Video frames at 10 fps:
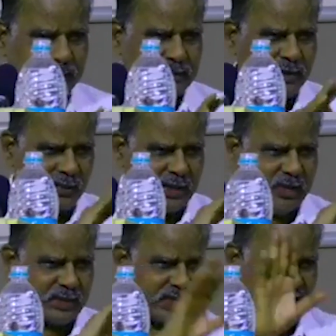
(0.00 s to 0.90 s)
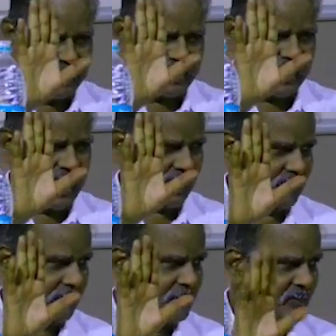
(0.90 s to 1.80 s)
என்பது ஒரே ஒரு நாடு
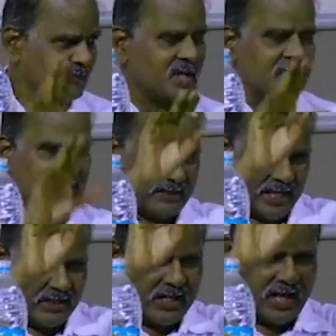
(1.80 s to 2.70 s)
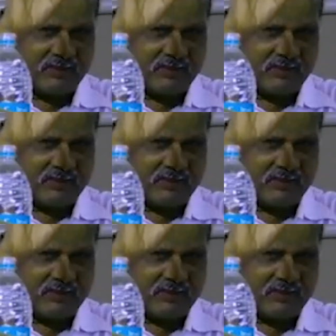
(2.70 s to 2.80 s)
கிடையாது தென்